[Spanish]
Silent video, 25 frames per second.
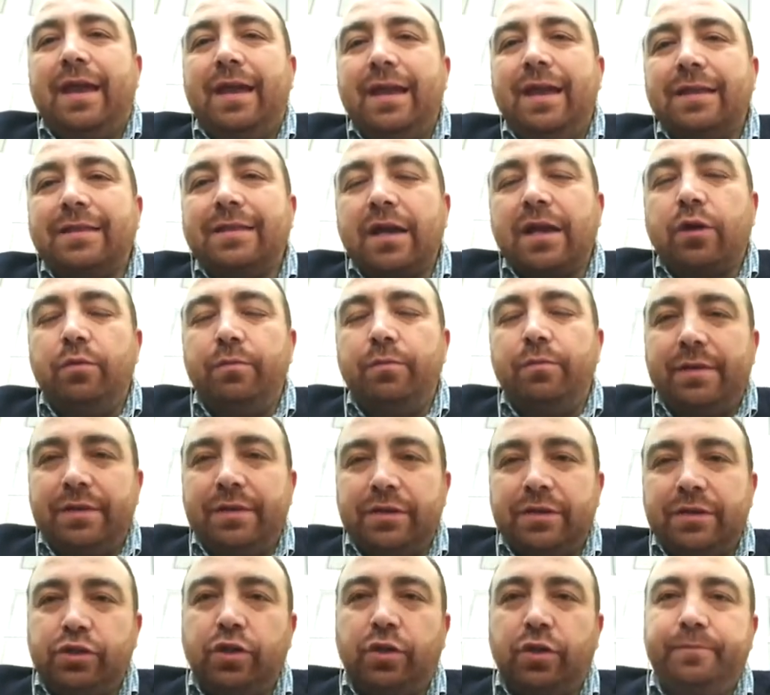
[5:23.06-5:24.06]
en esta
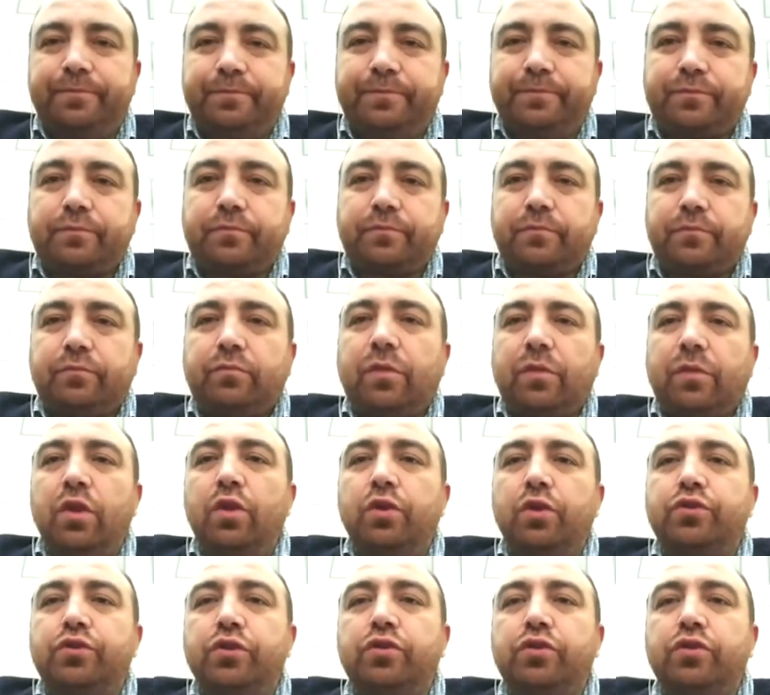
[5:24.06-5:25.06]
convención
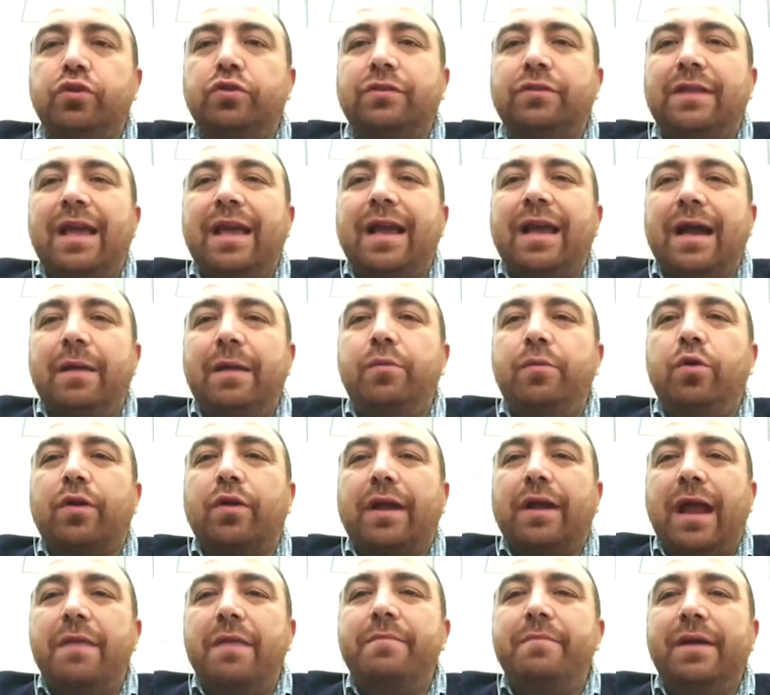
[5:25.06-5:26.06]
nosotros tengamos
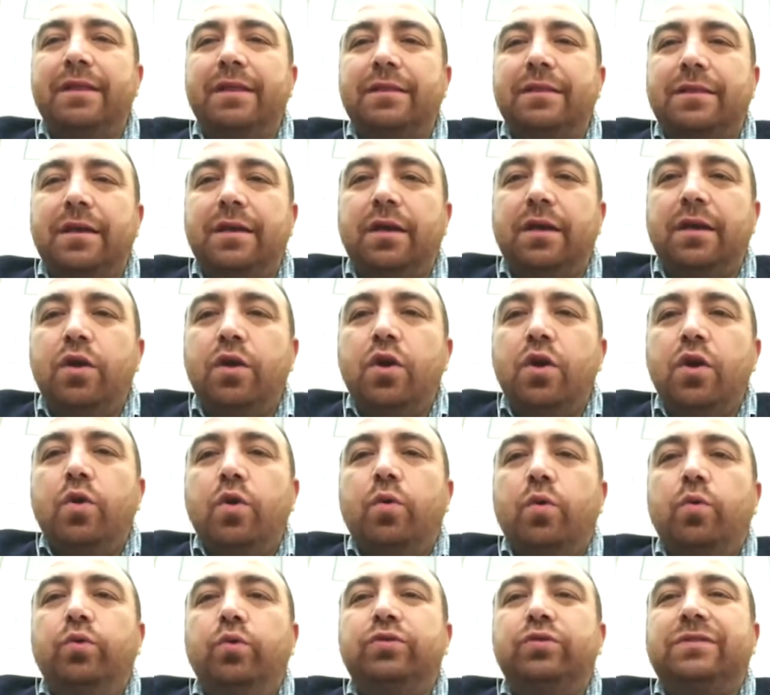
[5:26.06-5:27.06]
realmente
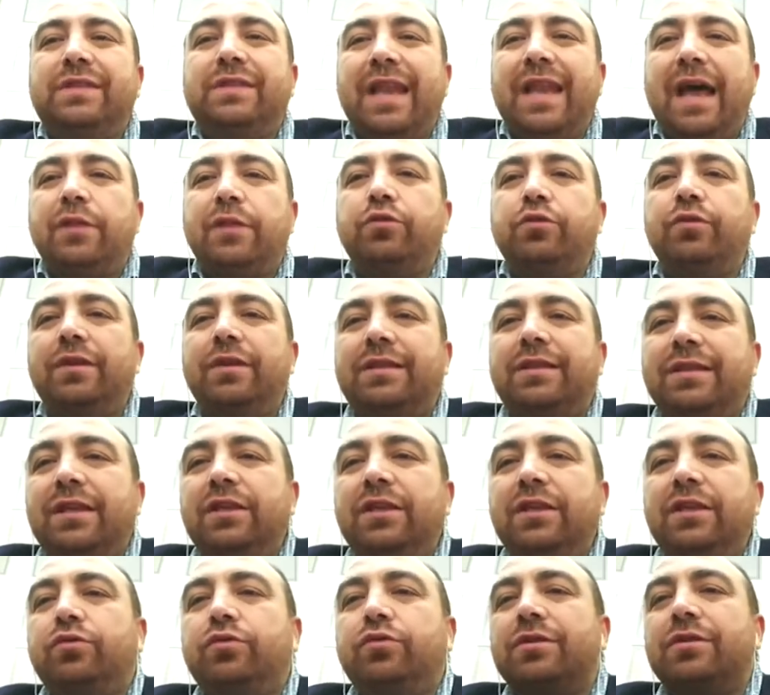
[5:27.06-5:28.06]
un trato
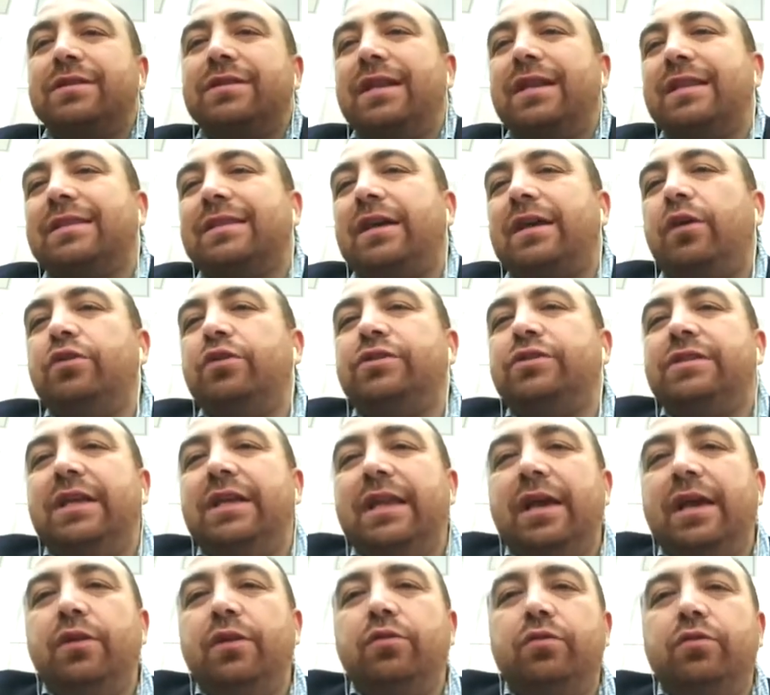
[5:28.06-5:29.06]
distinto entre el Estado
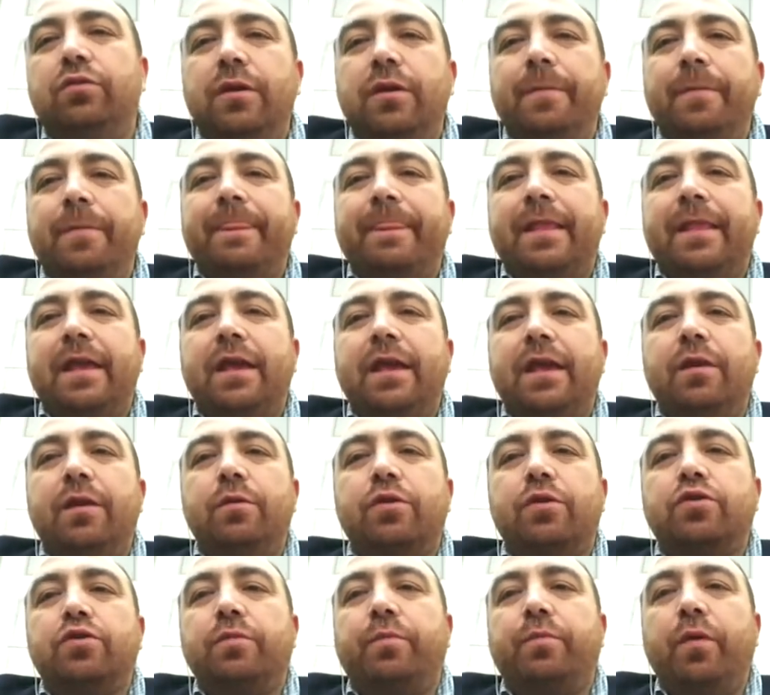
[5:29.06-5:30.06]
chileno y
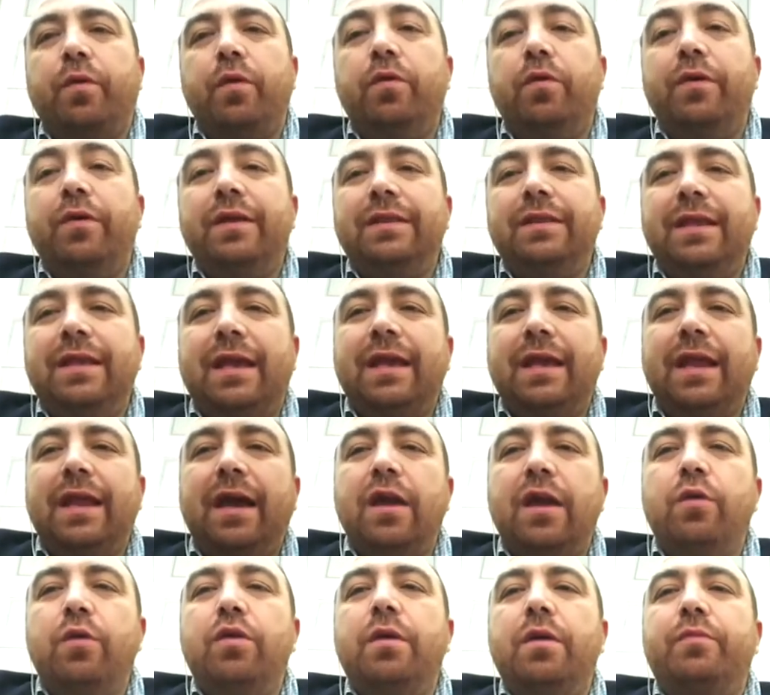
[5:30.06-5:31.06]
nuestros pueblos indígenas
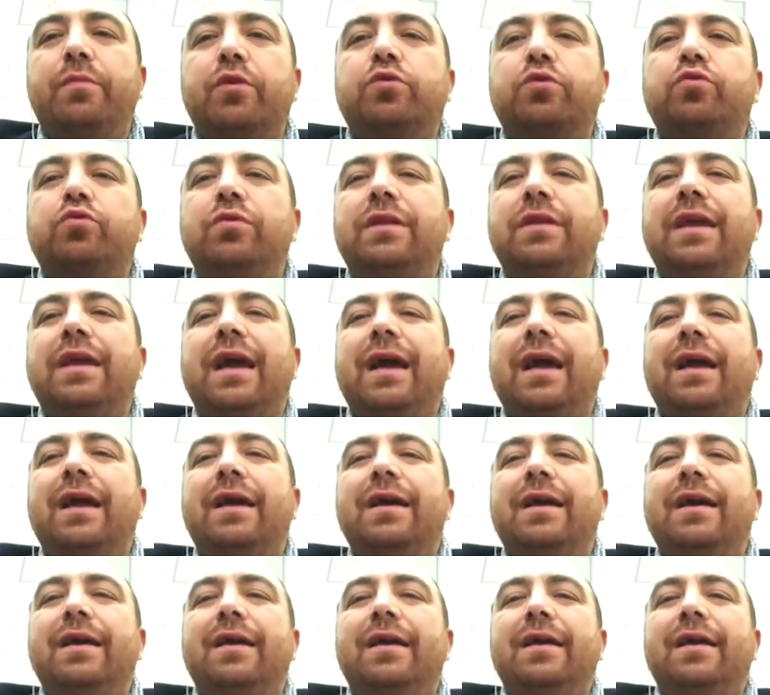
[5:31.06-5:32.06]
es una
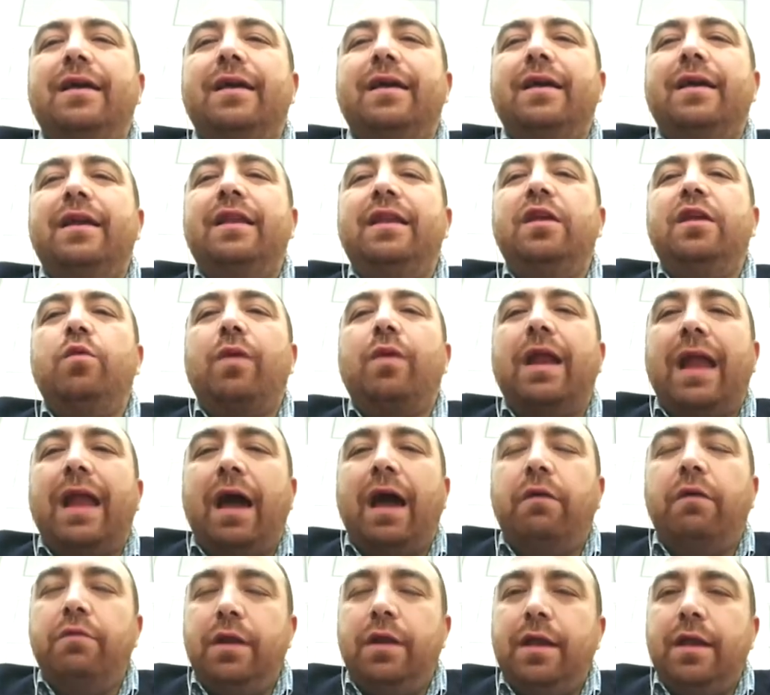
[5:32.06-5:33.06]
oportunidad
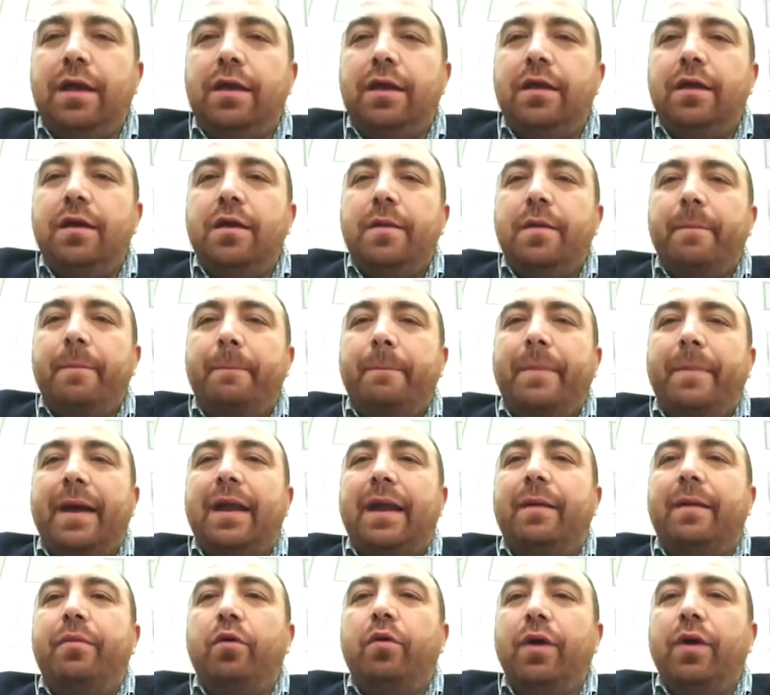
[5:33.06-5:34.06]
inigualable
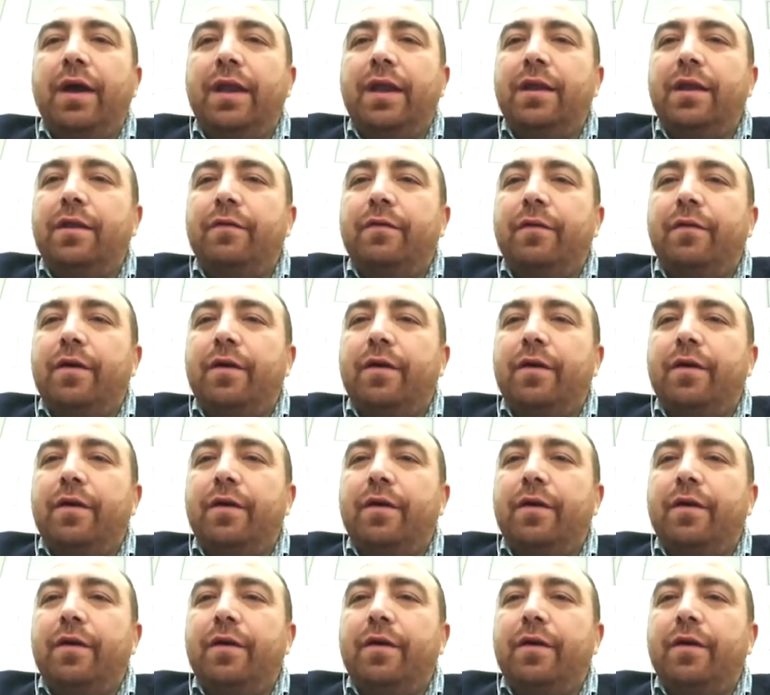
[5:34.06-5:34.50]
para poder